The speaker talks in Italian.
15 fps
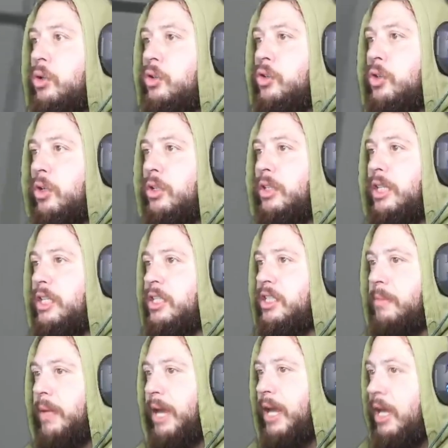Sono
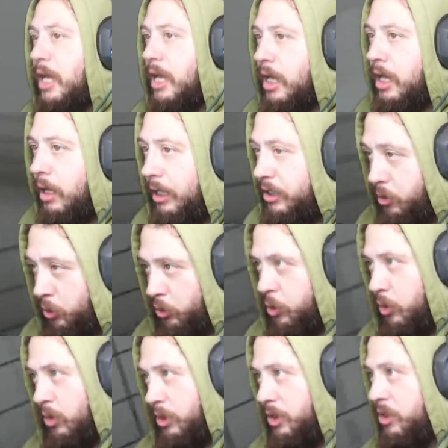stortissime? Eh, sono
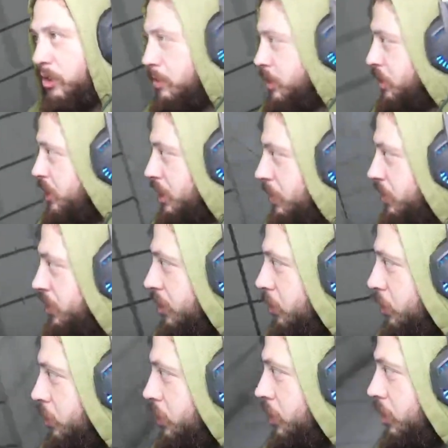stortissime sì queste
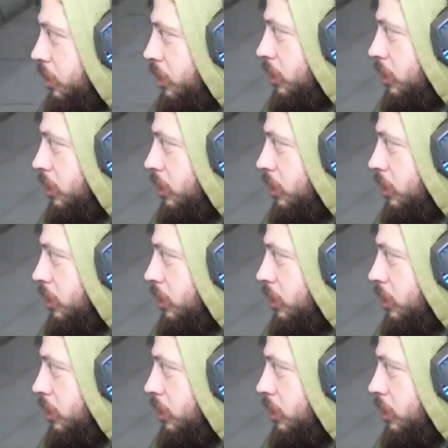luci.